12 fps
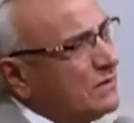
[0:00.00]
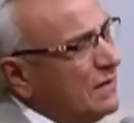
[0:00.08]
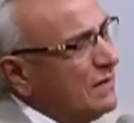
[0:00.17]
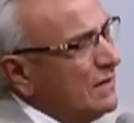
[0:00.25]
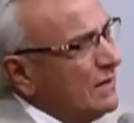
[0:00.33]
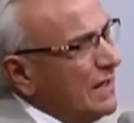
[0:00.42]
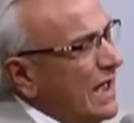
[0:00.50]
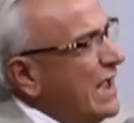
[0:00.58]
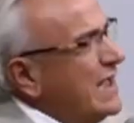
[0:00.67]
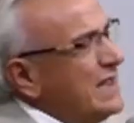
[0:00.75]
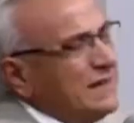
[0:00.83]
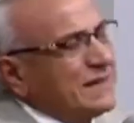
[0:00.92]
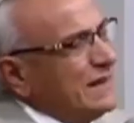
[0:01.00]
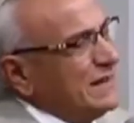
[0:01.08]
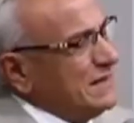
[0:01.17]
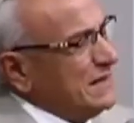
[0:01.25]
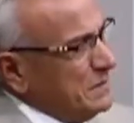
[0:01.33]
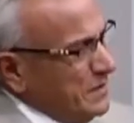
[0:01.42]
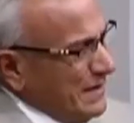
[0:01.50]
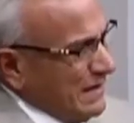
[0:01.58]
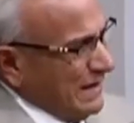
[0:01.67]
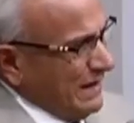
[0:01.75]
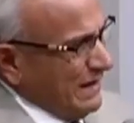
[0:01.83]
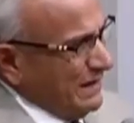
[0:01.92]
È
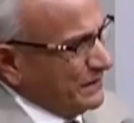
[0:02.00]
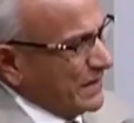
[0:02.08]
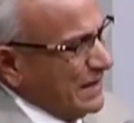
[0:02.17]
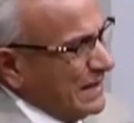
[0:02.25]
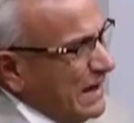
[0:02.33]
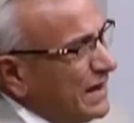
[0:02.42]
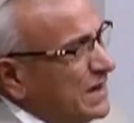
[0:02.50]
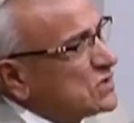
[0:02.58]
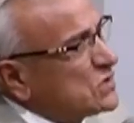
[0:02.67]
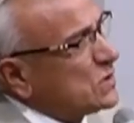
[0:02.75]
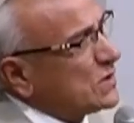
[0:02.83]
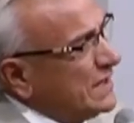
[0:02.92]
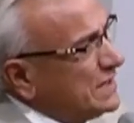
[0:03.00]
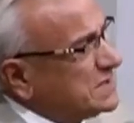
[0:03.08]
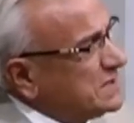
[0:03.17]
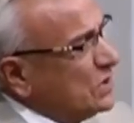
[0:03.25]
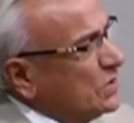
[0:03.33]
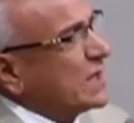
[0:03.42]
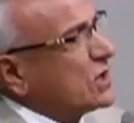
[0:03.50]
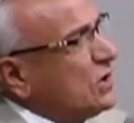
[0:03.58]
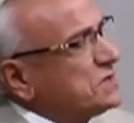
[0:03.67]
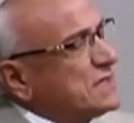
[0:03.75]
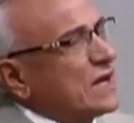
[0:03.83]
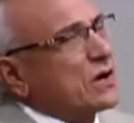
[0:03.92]
incredibile la resurrezione cosa ha
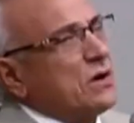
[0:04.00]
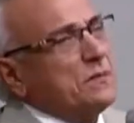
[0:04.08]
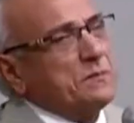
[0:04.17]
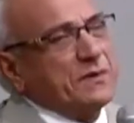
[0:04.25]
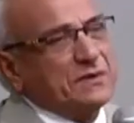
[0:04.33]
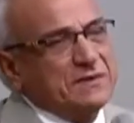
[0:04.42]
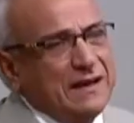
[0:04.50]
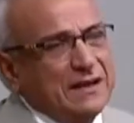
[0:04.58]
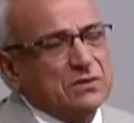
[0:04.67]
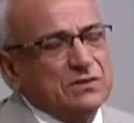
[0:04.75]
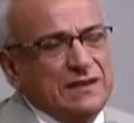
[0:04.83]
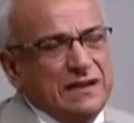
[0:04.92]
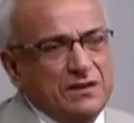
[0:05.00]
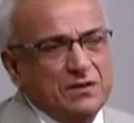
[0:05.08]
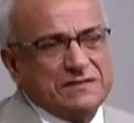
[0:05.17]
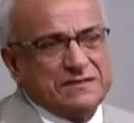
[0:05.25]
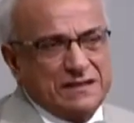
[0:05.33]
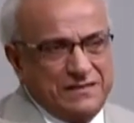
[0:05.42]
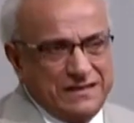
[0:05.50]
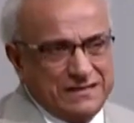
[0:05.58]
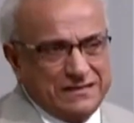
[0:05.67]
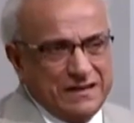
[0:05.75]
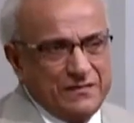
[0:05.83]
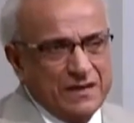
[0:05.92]
comportato nella nostra vita,
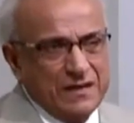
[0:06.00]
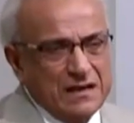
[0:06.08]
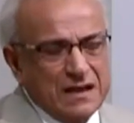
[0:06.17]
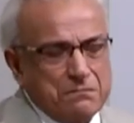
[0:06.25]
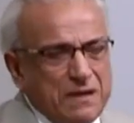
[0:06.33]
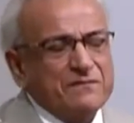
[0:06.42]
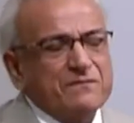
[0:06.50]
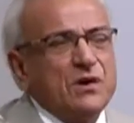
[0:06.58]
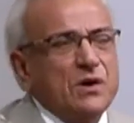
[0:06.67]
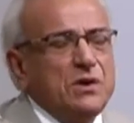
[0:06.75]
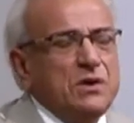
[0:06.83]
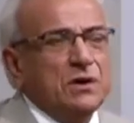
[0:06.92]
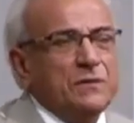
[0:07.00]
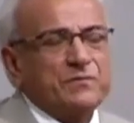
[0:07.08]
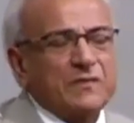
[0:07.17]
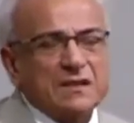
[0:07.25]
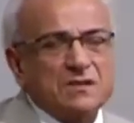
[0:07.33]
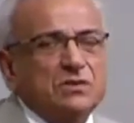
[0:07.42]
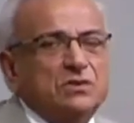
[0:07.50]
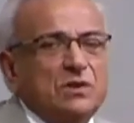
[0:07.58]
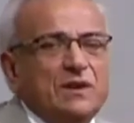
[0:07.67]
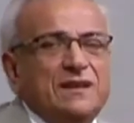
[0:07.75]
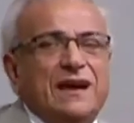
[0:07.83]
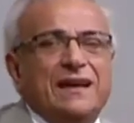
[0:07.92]
ma voglio
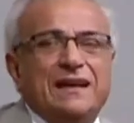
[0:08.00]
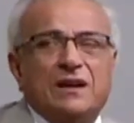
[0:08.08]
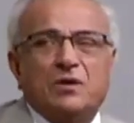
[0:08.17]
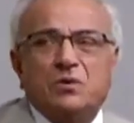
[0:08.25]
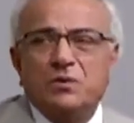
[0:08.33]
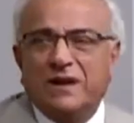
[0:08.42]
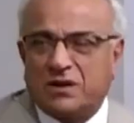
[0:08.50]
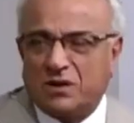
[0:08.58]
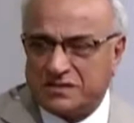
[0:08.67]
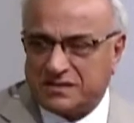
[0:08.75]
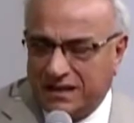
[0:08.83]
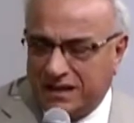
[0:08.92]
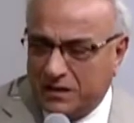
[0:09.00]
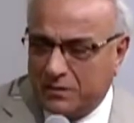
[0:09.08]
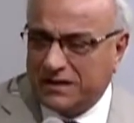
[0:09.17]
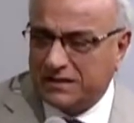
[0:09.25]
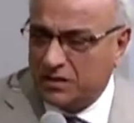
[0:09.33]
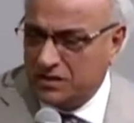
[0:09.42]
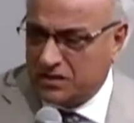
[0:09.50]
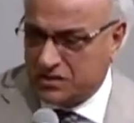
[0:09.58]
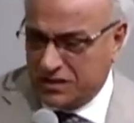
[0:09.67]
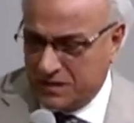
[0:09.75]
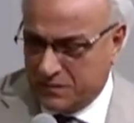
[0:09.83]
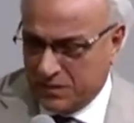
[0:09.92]
sottolineare alcune cose che riguardano i
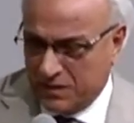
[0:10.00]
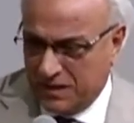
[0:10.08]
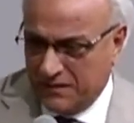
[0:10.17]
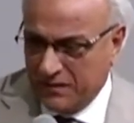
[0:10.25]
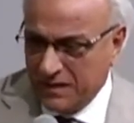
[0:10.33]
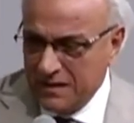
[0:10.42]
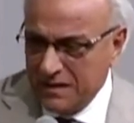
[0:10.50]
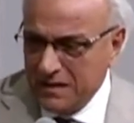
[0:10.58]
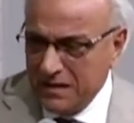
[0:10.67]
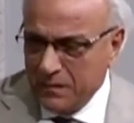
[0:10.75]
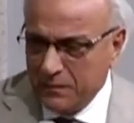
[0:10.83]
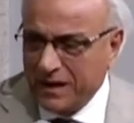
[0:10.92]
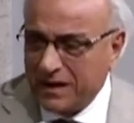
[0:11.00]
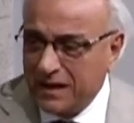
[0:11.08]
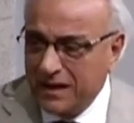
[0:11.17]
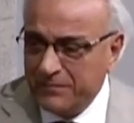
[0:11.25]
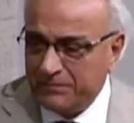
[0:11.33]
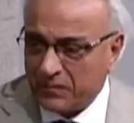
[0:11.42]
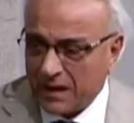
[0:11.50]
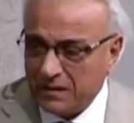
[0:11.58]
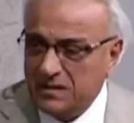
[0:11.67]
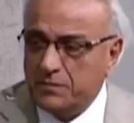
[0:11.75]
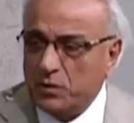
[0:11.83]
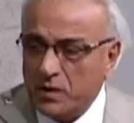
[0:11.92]
discepoli perché ti
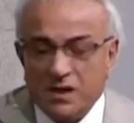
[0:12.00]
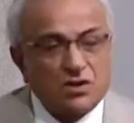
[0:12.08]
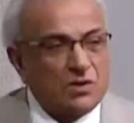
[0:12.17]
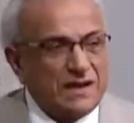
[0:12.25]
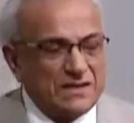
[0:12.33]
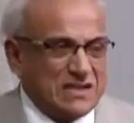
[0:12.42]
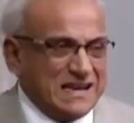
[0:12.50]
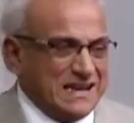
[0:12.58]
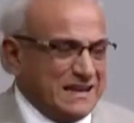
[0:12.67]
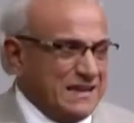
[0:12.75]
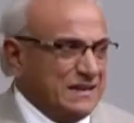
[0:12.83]
può incoraggiare.